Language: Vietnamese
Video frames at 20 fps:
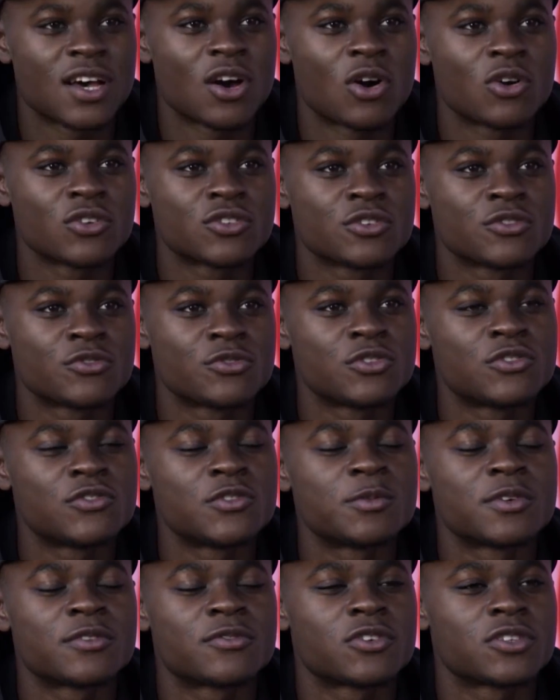trong một bộ phim vậy.
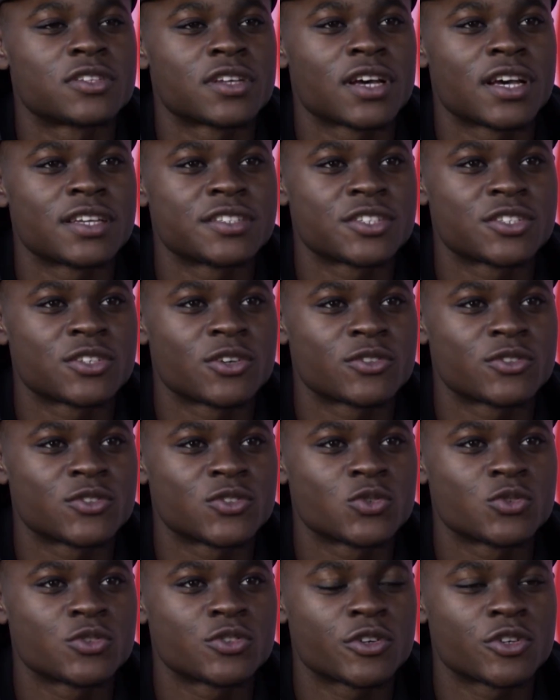Tôi cảm thấy rùng
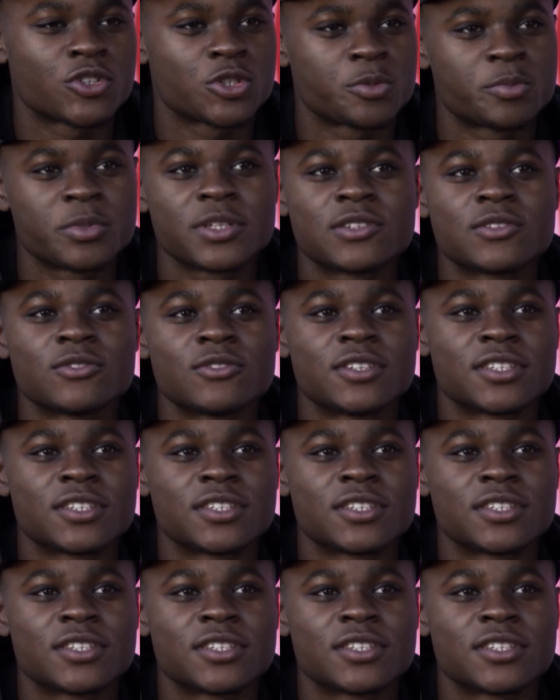mình khi chơi bóng trước